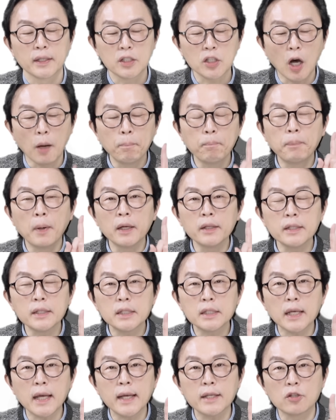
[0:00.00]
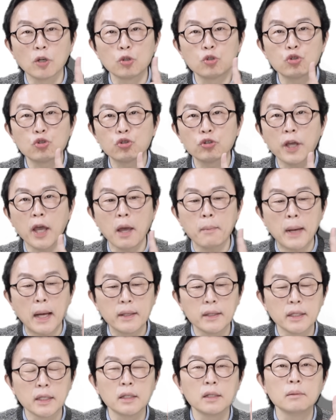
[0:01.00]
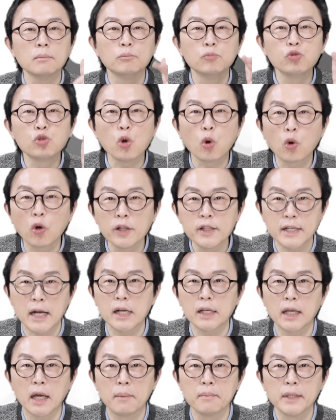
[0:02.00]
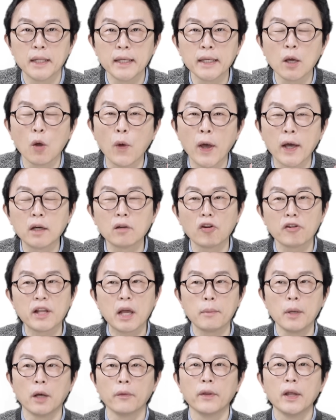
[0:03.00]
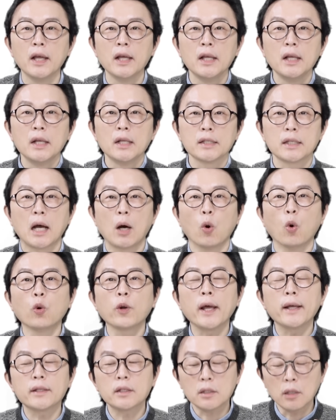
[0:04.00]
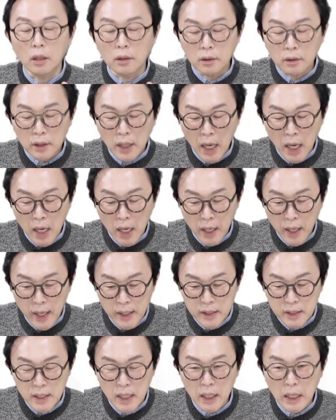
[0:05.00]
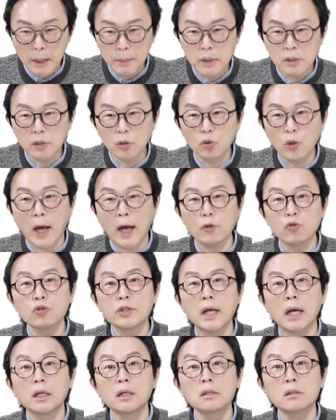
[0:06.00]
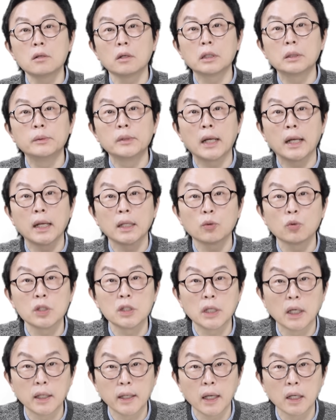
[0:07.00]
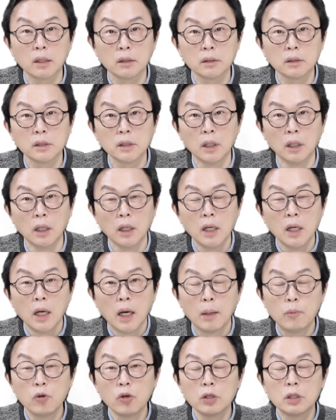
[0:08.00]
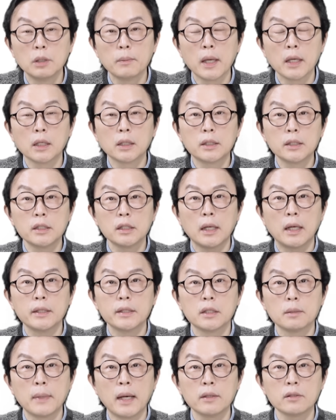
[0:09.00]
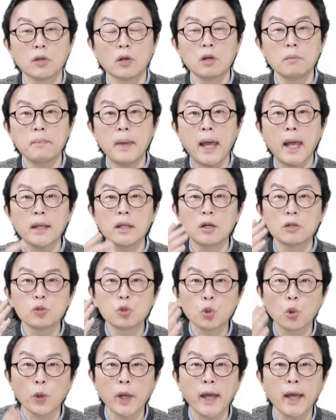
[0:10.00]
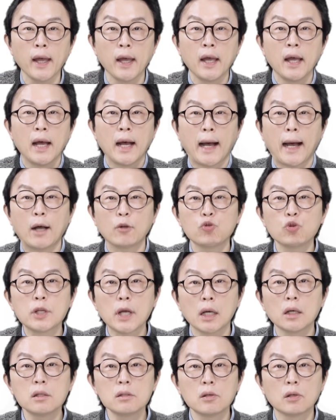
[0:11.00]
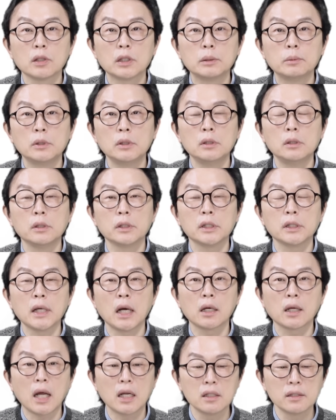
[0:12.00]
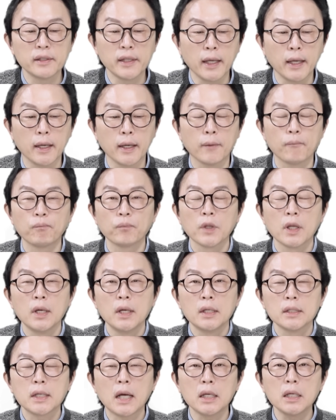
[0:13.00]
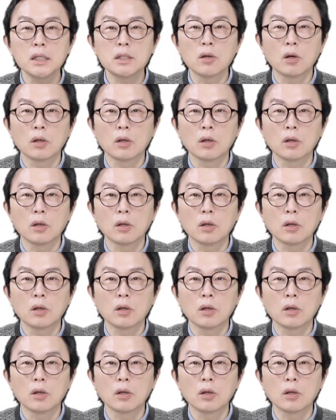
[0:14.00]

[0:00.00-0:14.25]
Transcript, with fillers: 첫 번째 저축의 만기는 무조건 짧게 합니다. 이게 왜 그러냐면 자, 올해 첫 달에 시작하면서도 아주 작은 적금을 하나 또 시작을 했거든요. 아, 물론 금액이 크진 않지만 저는 매년 초에 아주 작은 적금을 시작을 하는데 자, 이